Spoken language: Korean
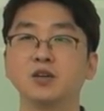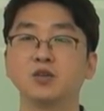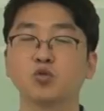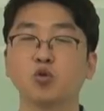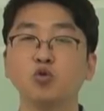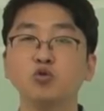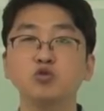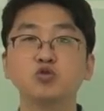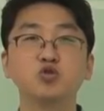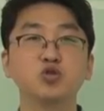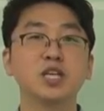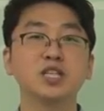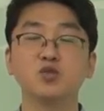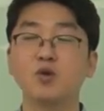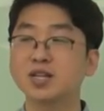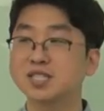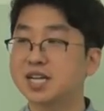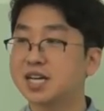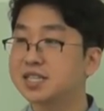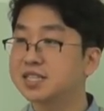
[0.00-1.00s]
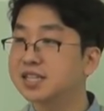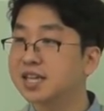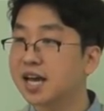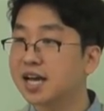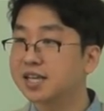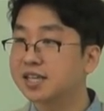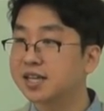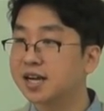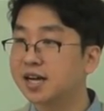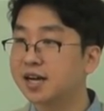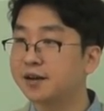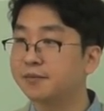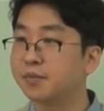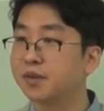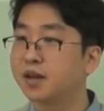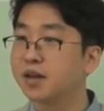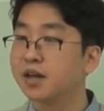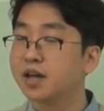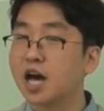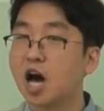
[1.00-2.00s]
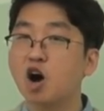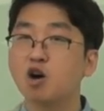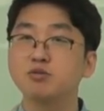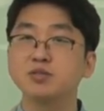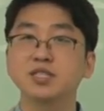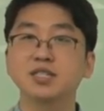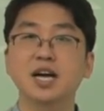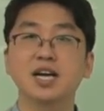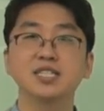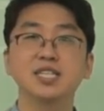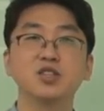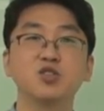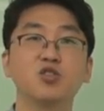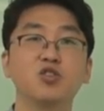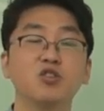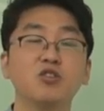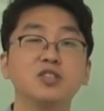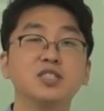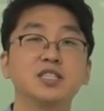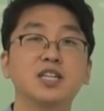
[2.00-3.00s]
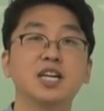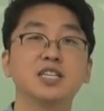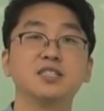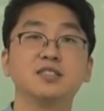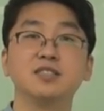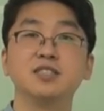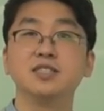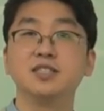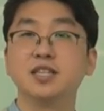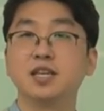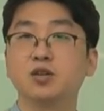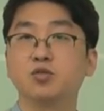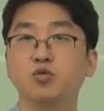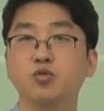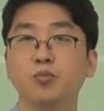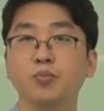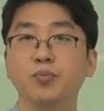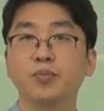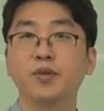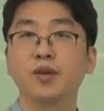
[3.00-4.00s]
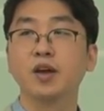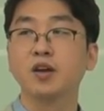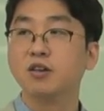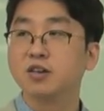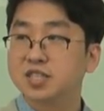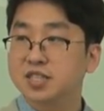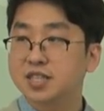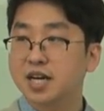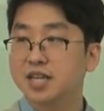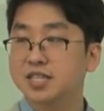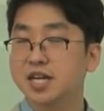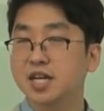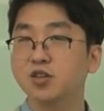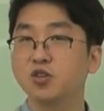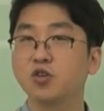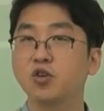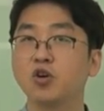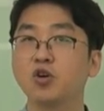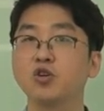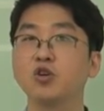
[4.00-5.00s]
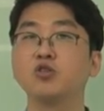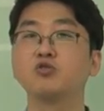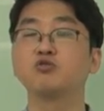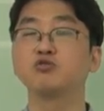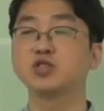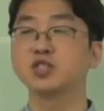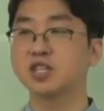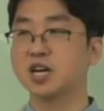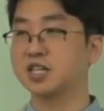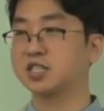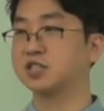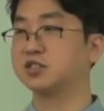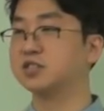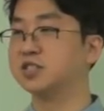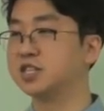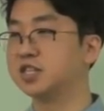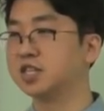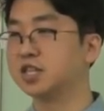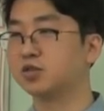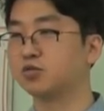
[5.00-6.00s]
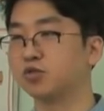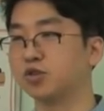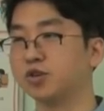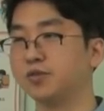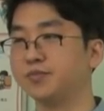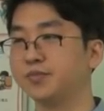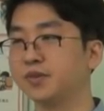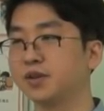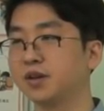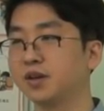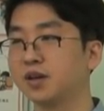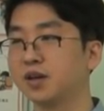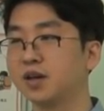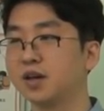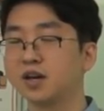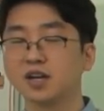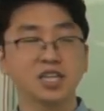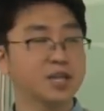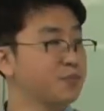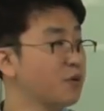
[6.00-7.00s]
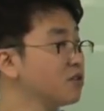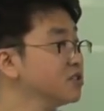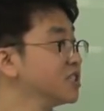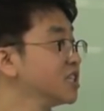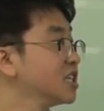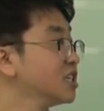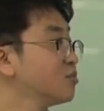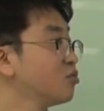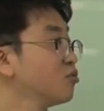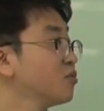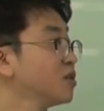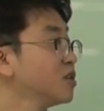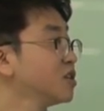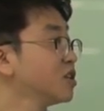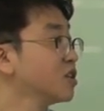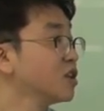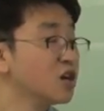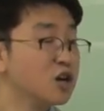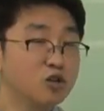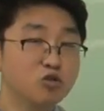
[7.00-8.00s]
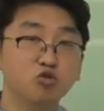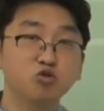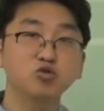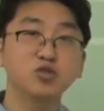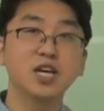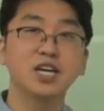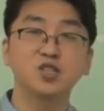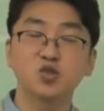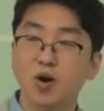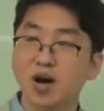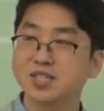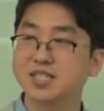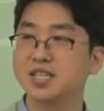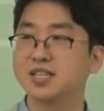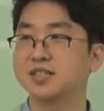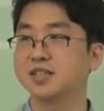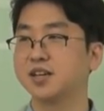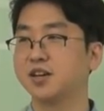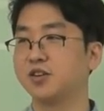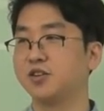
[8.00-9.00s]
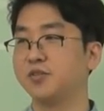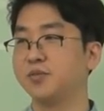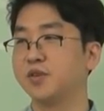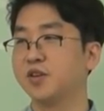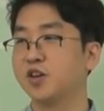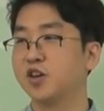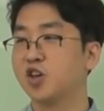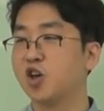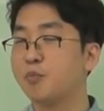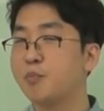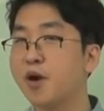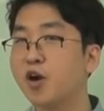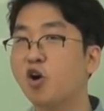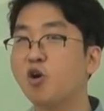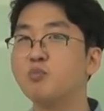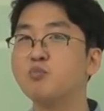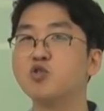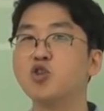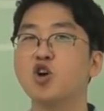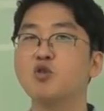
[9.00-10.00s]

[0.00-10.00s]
돈을 투자해서 확장하는 게 아니라 9시까지 하던 거 10시까지 늘린다고. 10시까지 하던 거 12시까지 늘린다고요. 근데 편제를 보면은 투자해서 확장을 해요. 옆에 건물